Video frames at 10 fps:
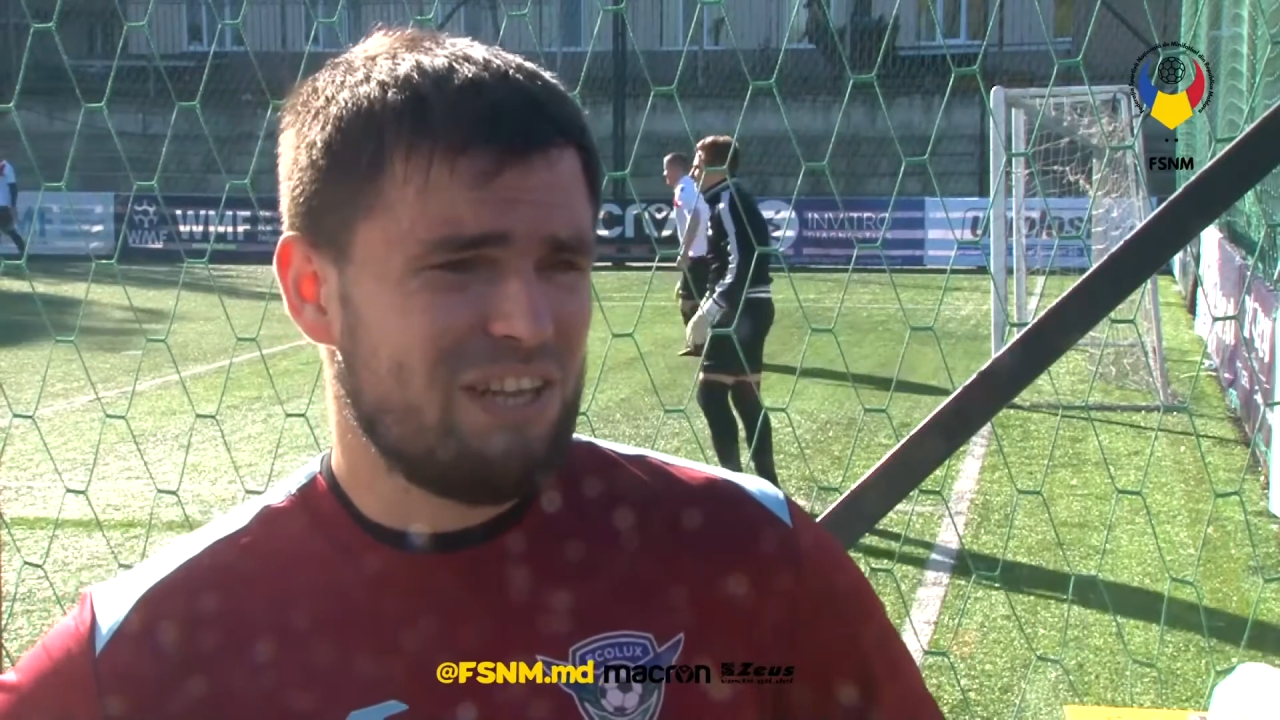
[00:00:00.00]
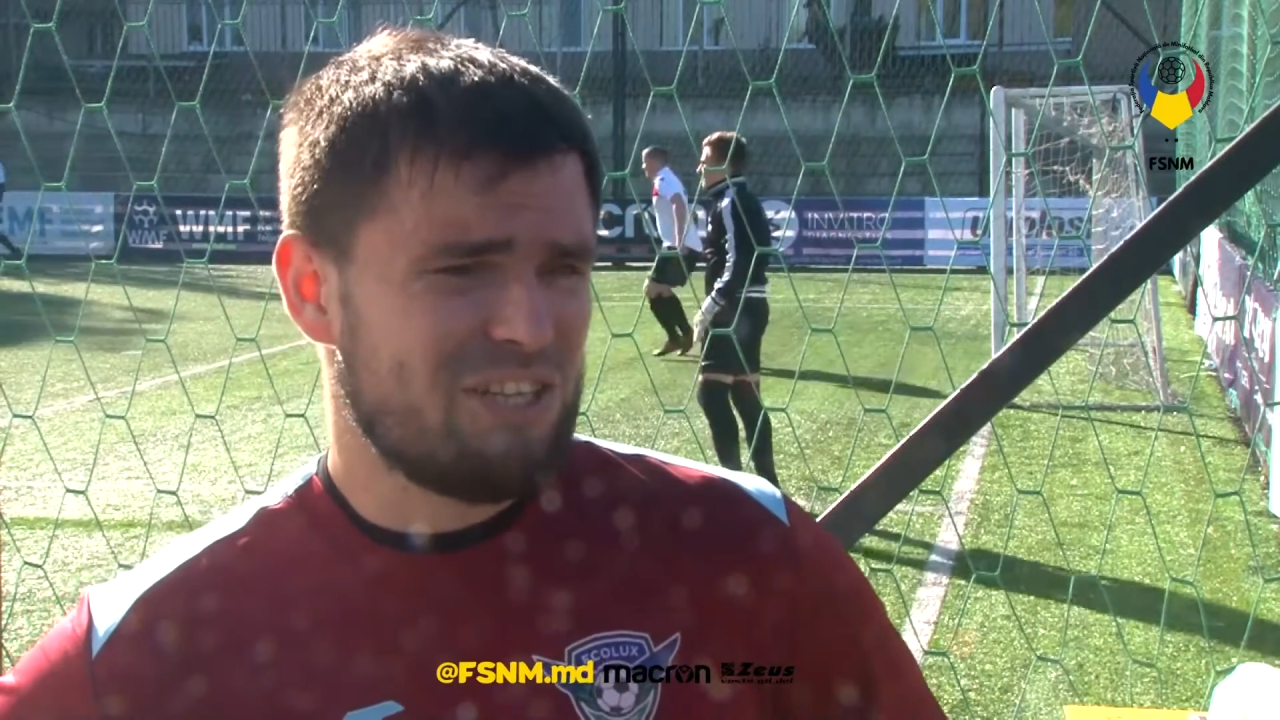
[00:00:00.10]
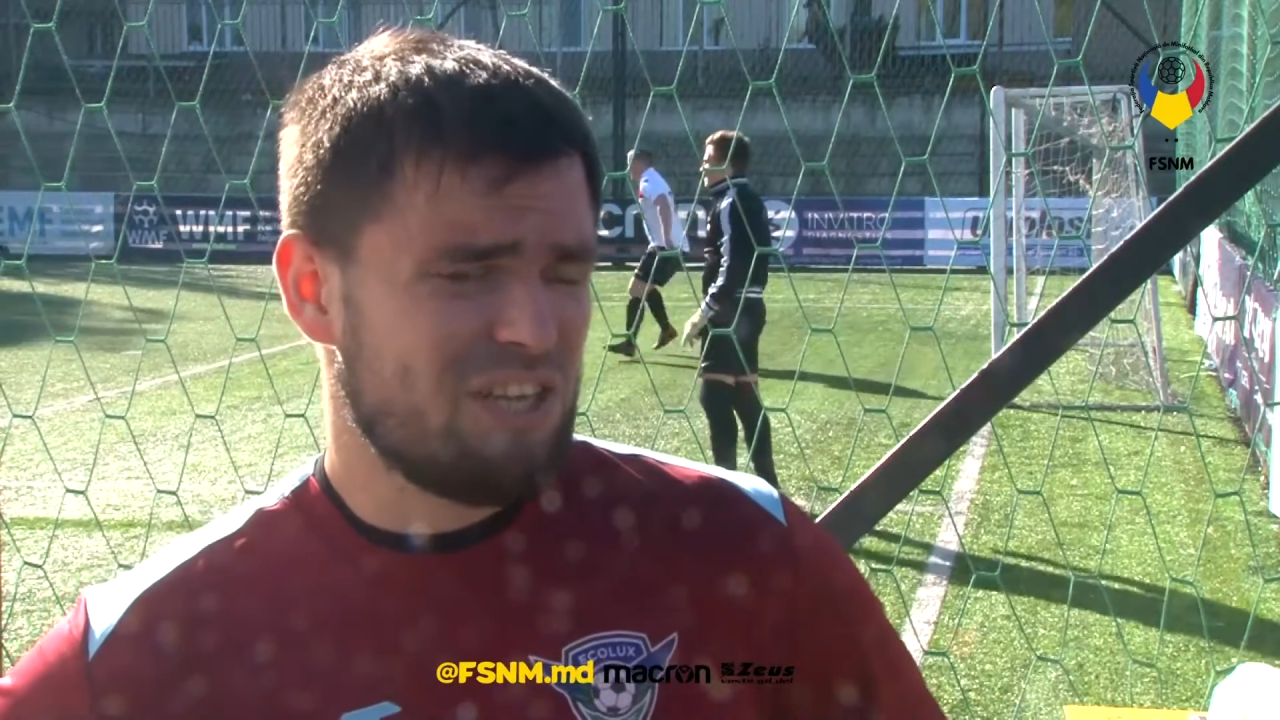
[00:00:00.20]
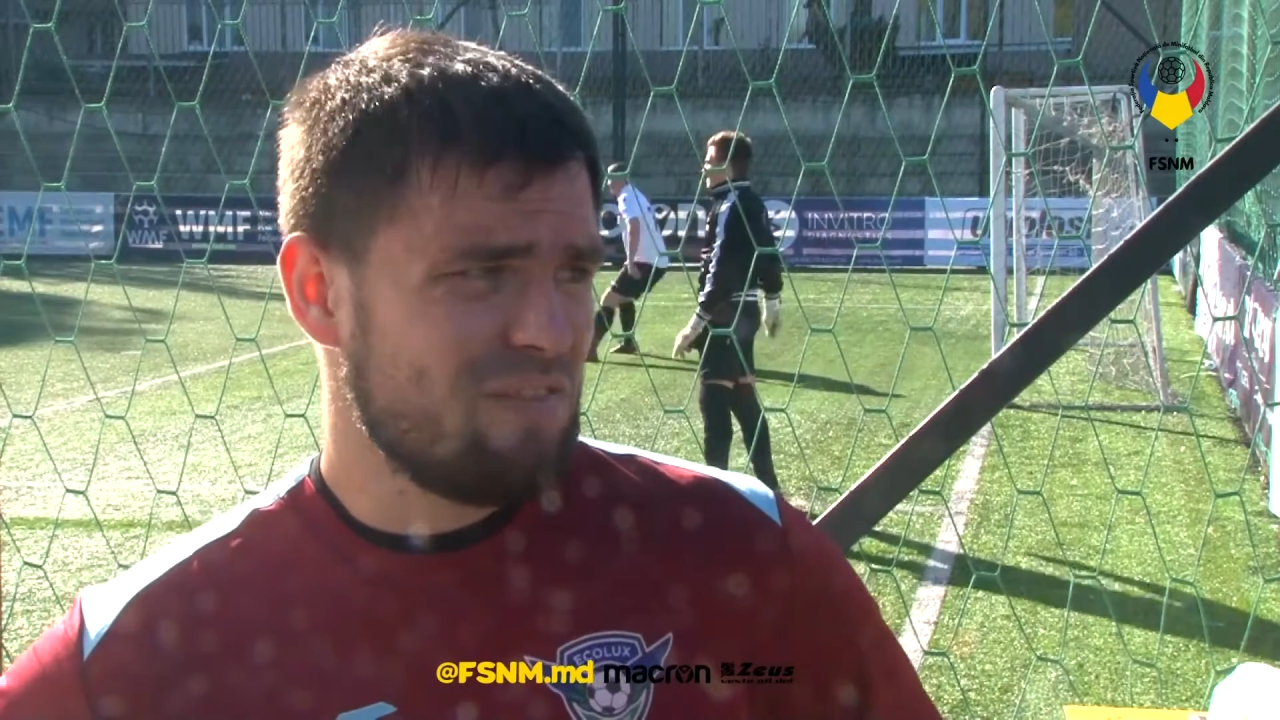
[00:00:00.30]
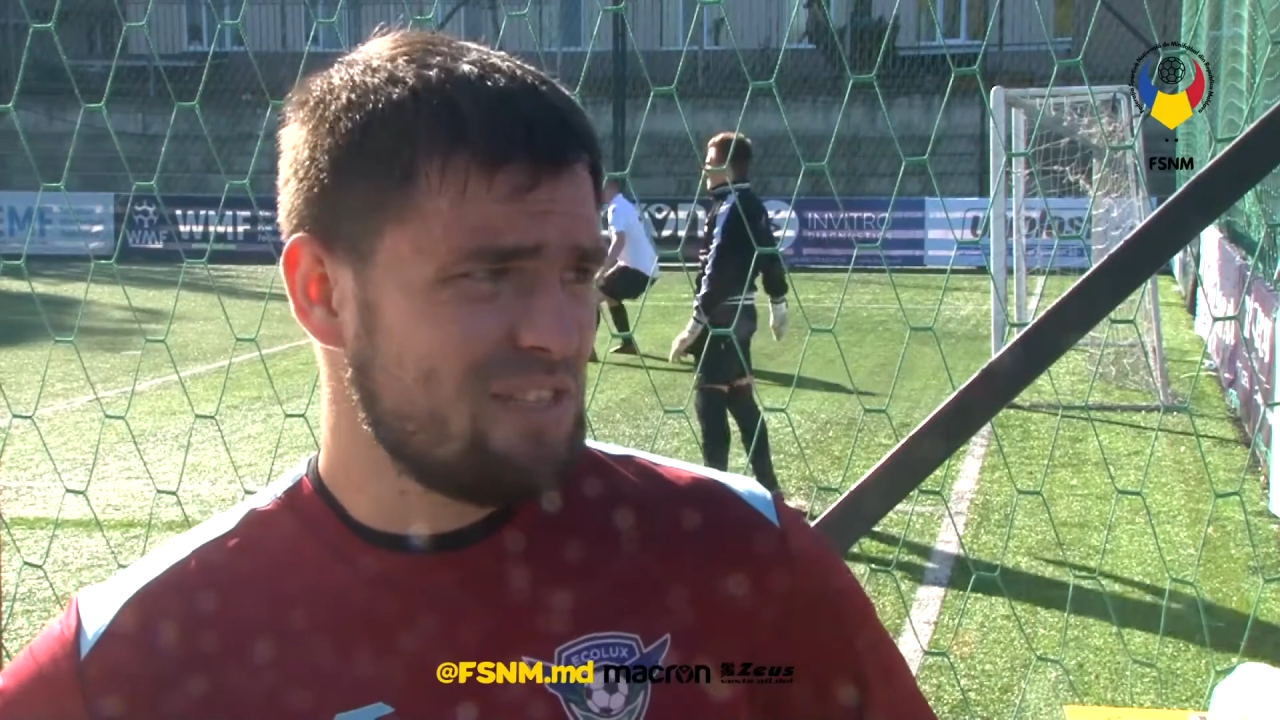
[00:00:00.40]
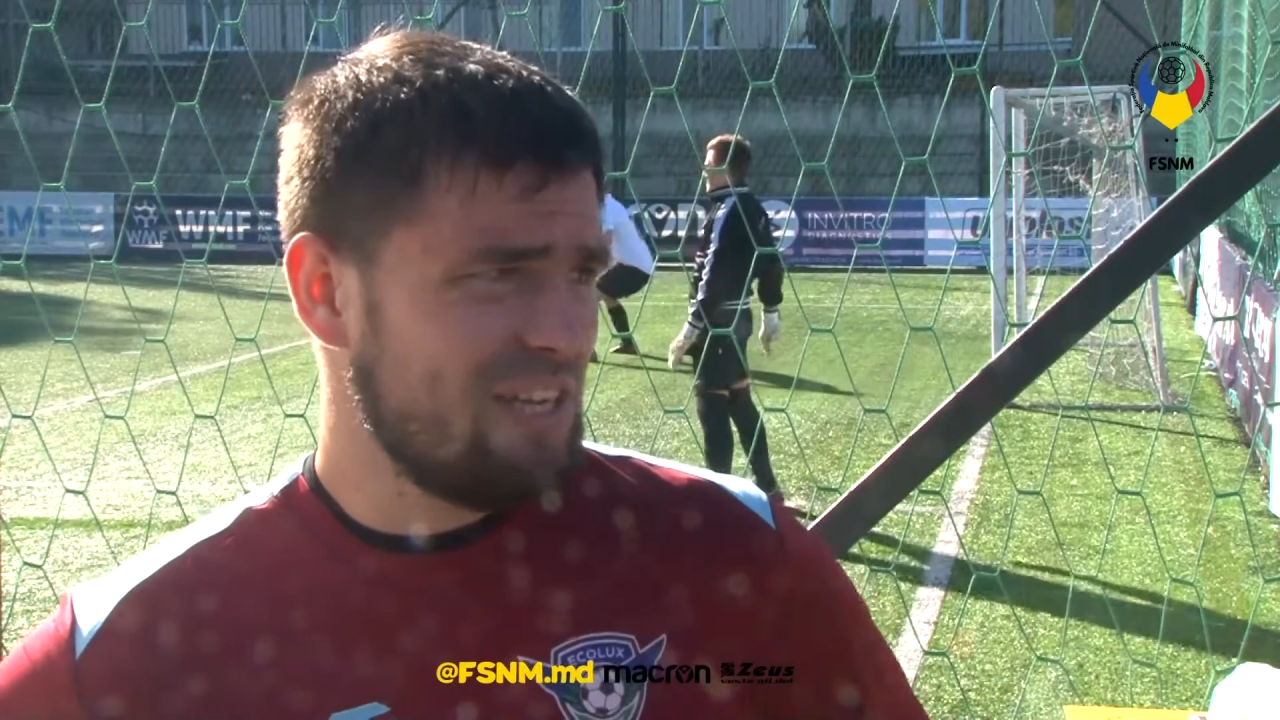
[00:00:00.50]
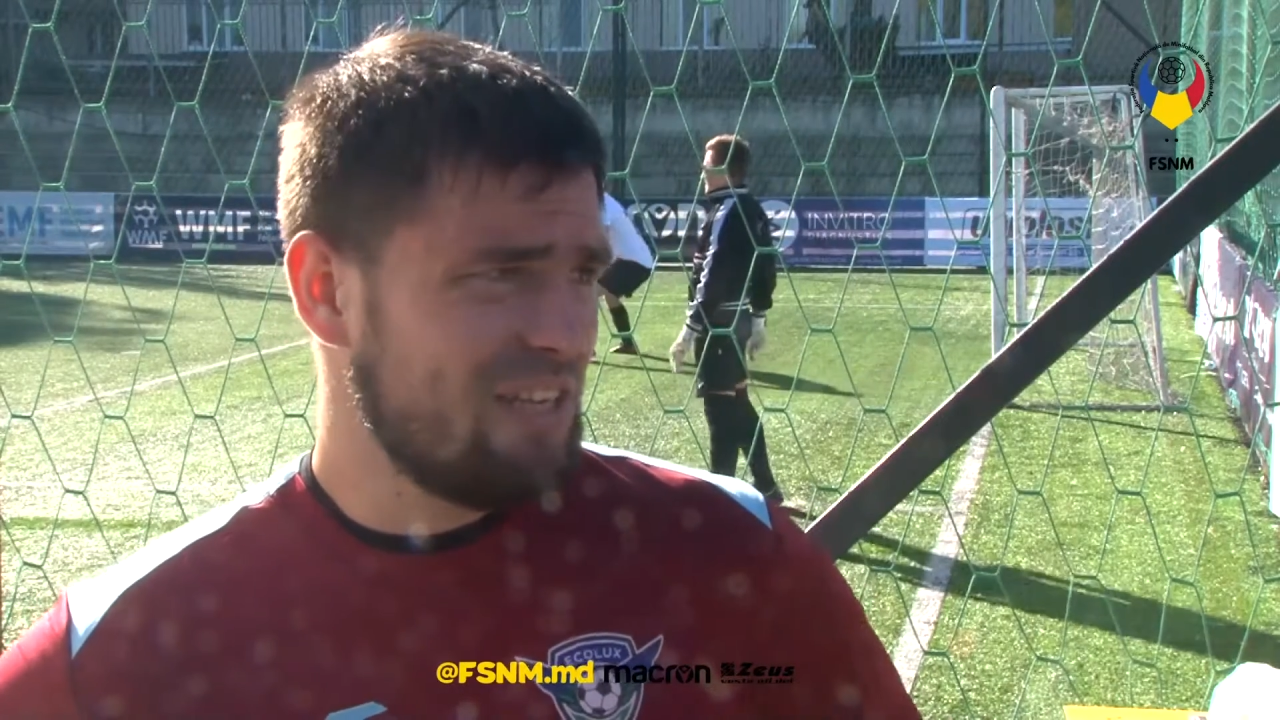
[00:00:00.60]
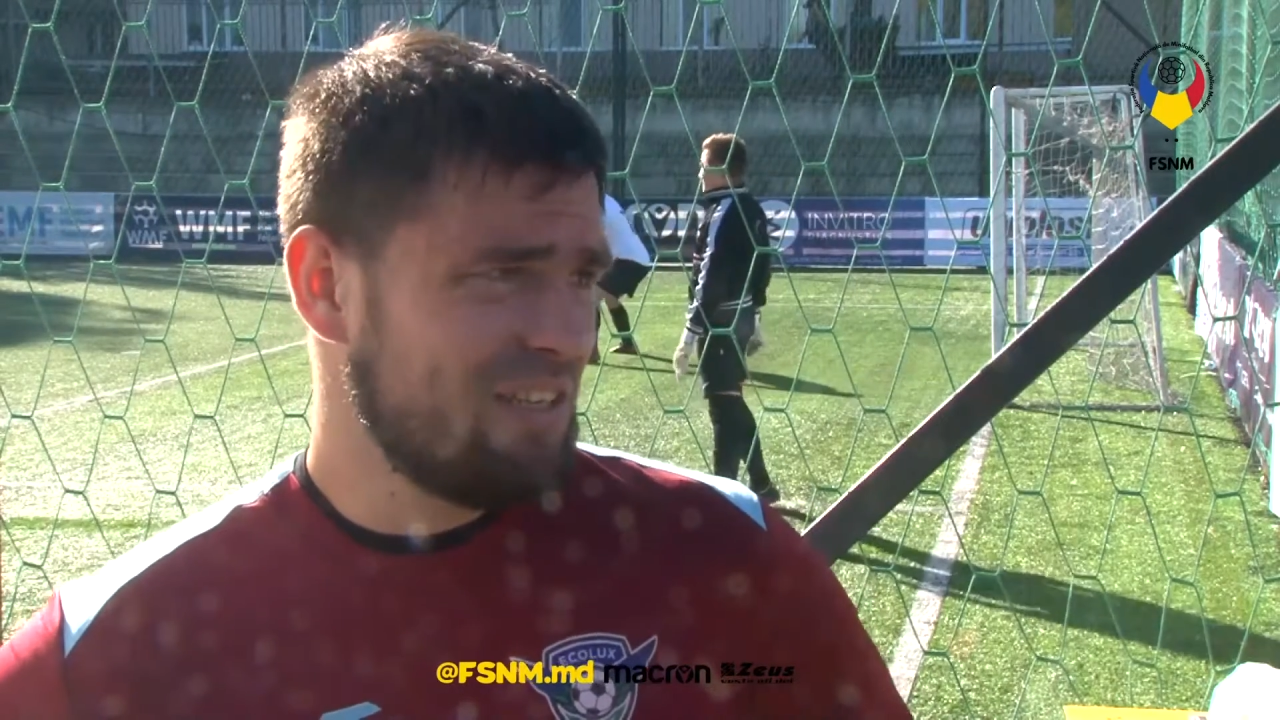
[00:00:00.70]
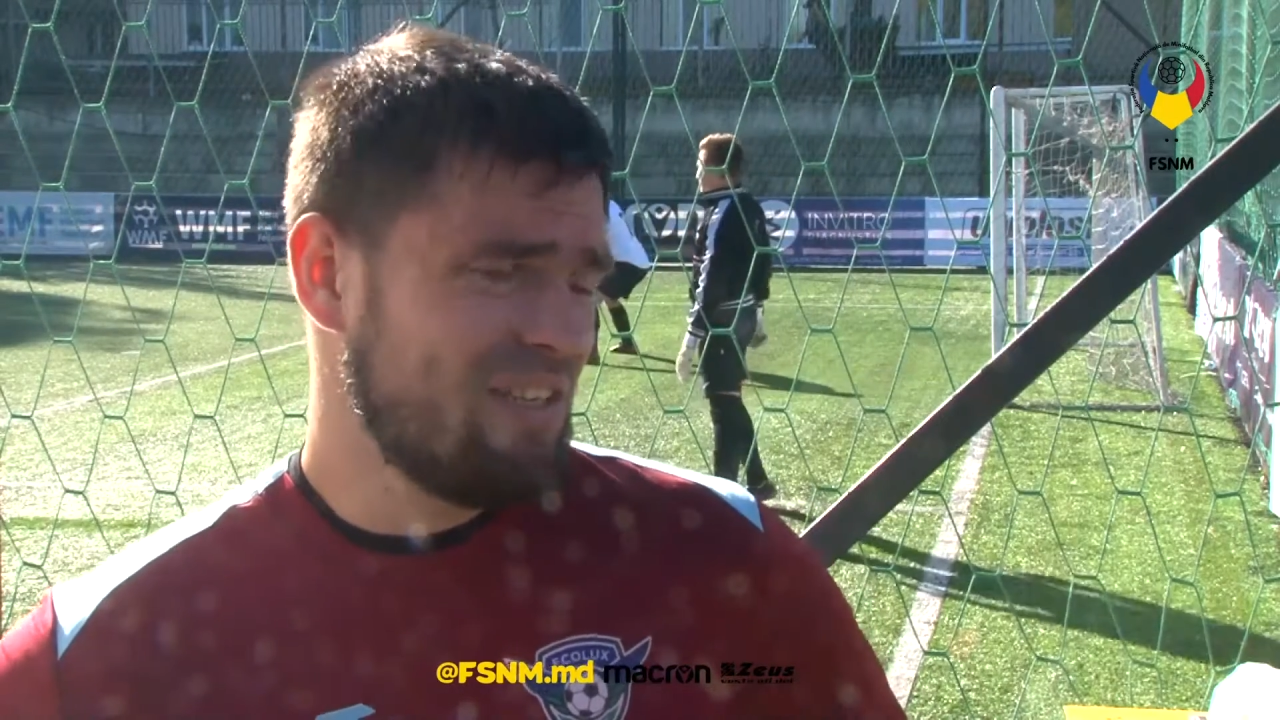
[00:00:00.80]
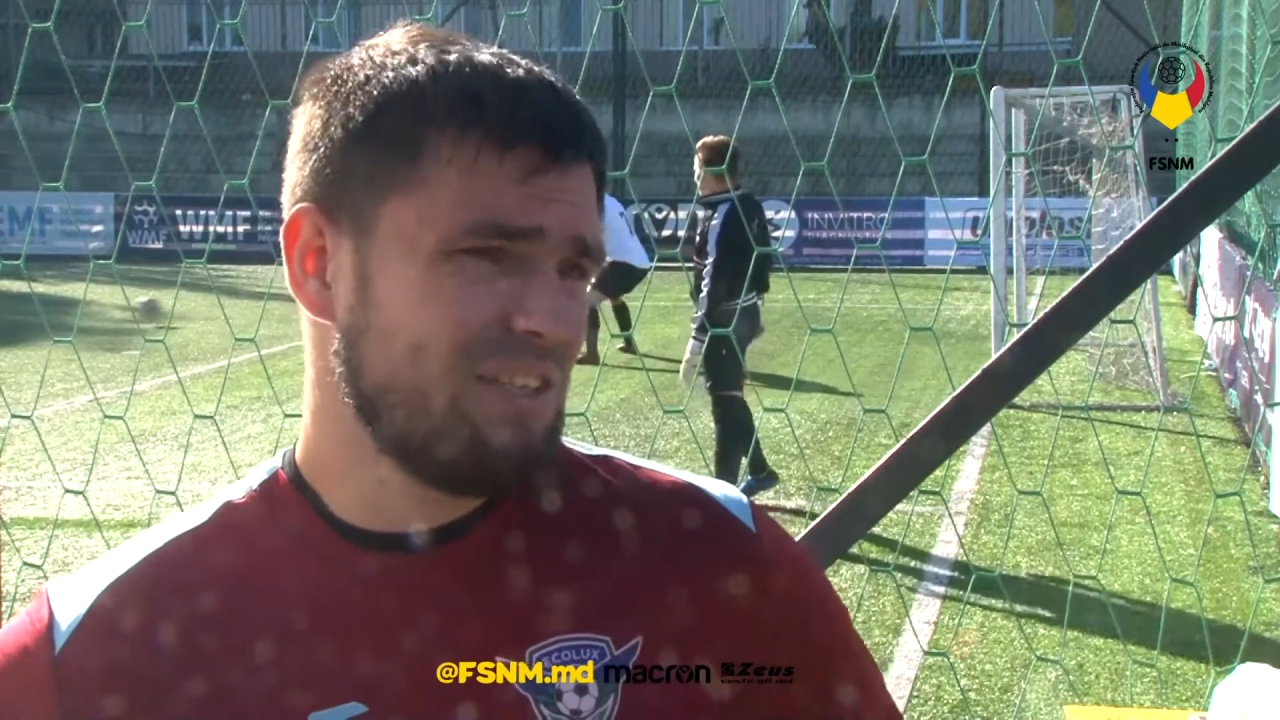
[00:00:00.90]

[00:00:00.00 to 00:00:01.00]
3 очка взяли,